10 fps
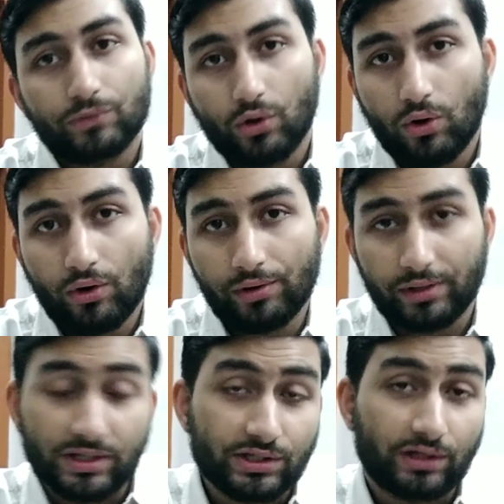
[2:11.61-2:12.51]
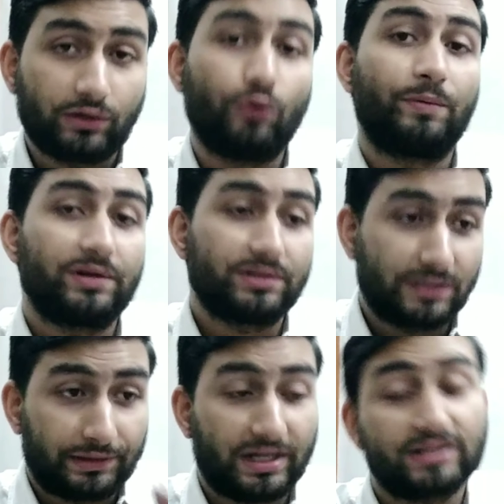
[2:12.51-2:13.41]
और इंजन के ऊपर
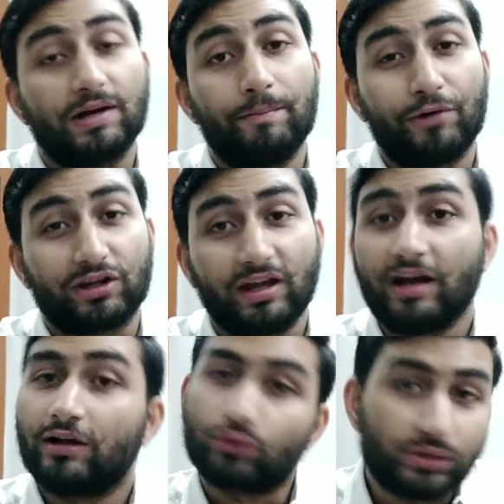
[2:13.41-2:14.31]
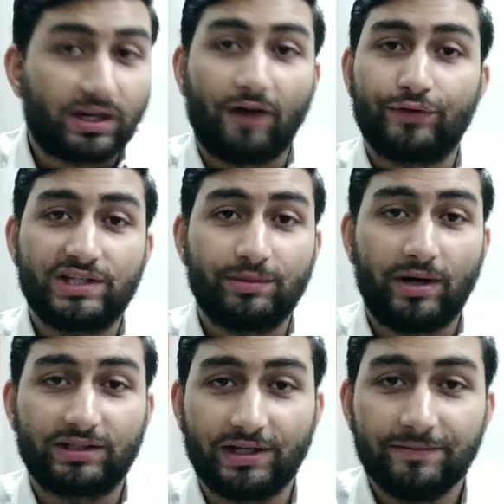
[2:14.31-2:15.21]
स्ट्रेस कम पड़ता है तो ये काफी अच्छी
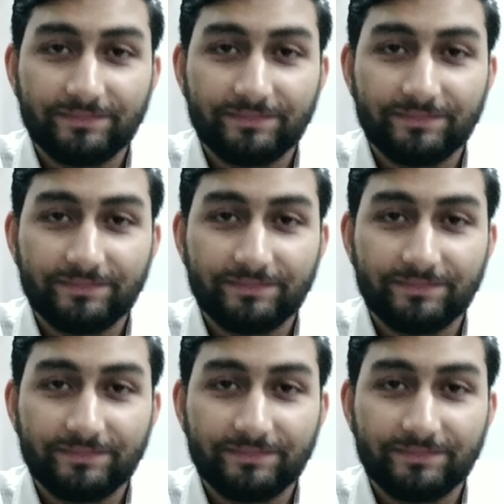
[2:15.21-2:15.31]
बात है